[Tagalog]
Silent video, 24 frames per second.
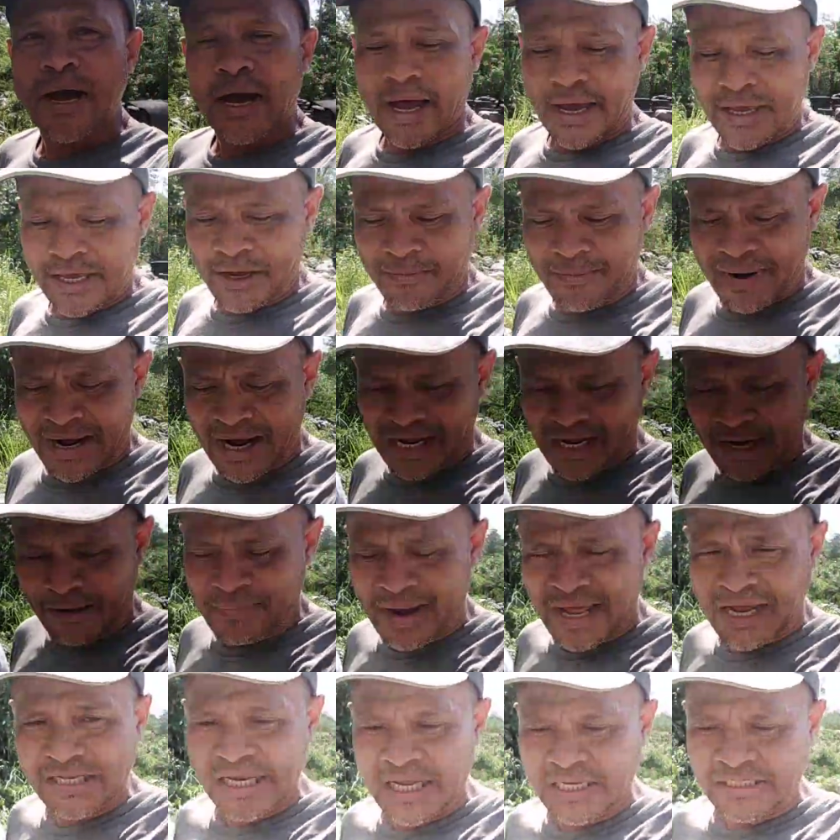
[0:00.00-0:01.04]
Ayan mga
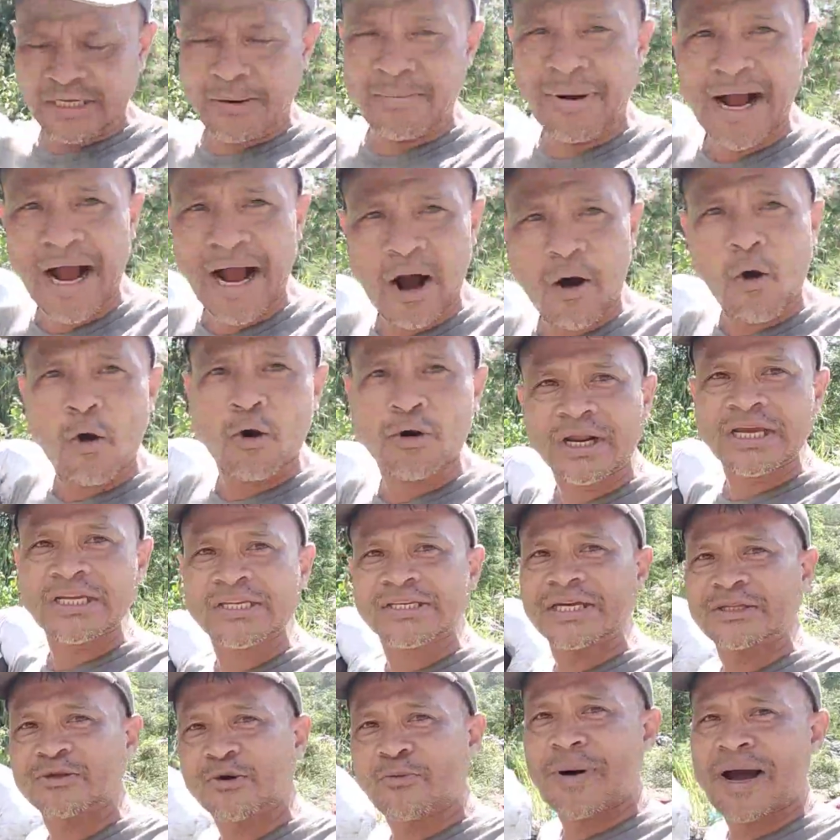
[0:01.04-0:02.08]
kablogs, ha, sa mga oras
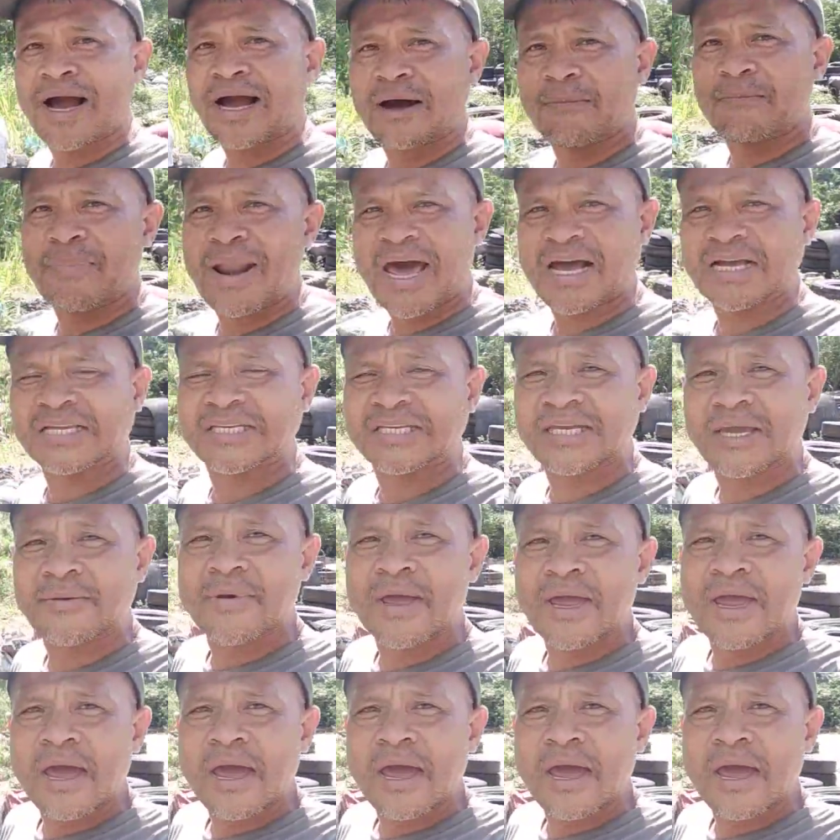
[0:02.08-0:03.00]
na to mga kablogs,